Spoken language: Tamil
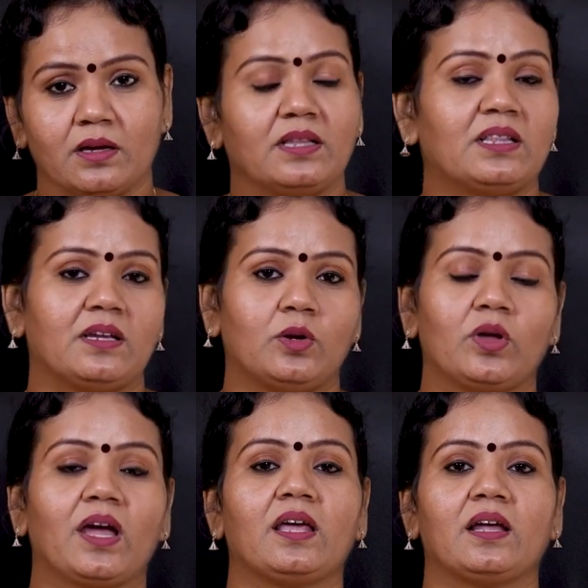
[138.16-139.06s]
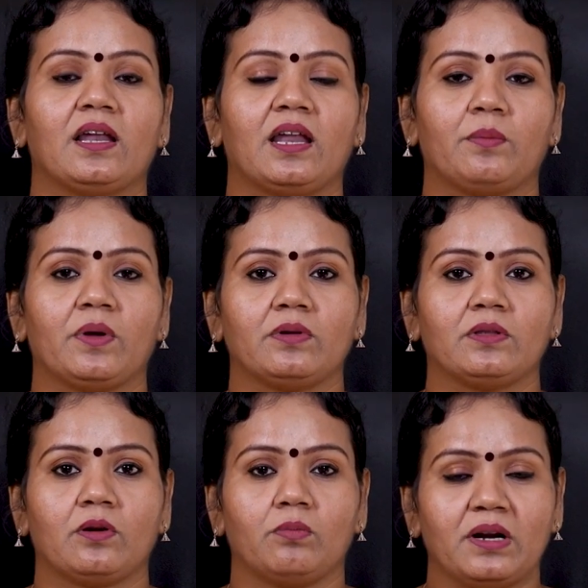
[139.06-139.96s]
இந்த நோயாளிகள் எல்லாருமே
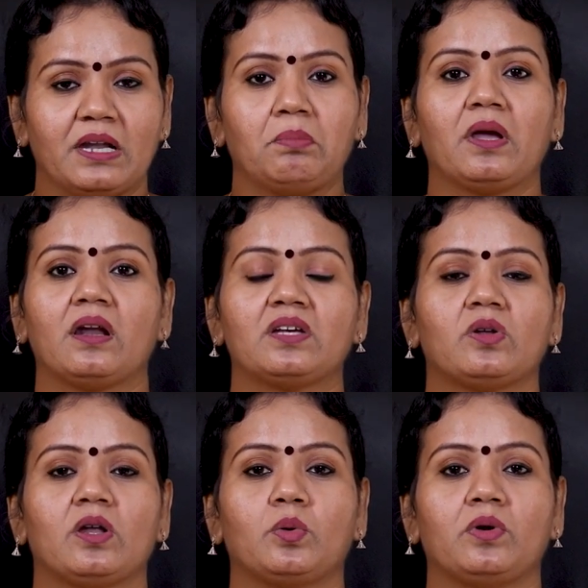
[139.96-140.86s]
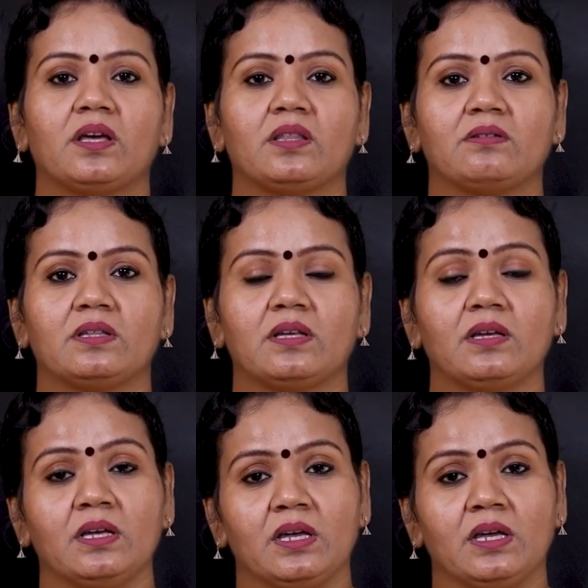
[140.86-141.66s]
வந்து ரொம்ப டிப்பிக்கலாக சொல்லக்கூடியது வந்து